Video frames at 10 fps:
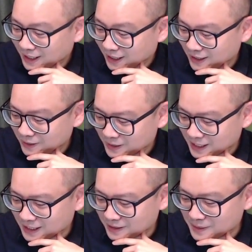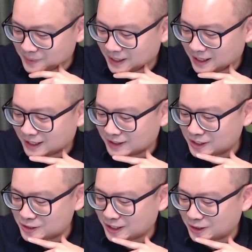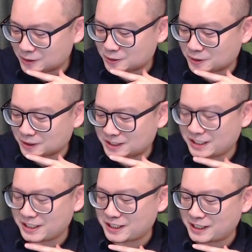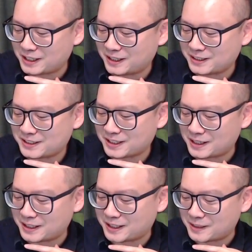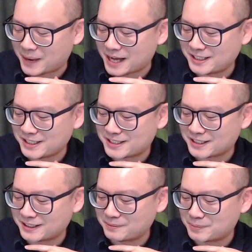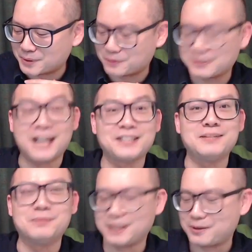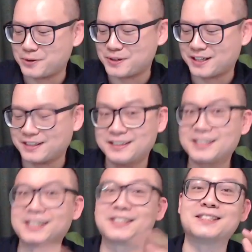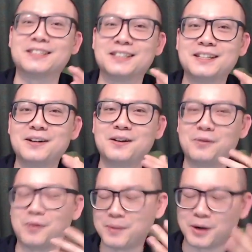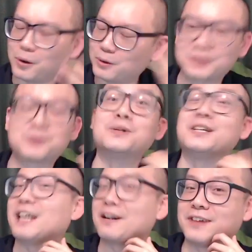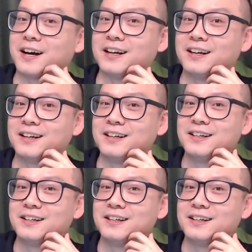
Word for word: 我看到这边了 ，TJ 就说汽车的排气声不够大，吸引不到女生，这个是我们 old school 的想法呢。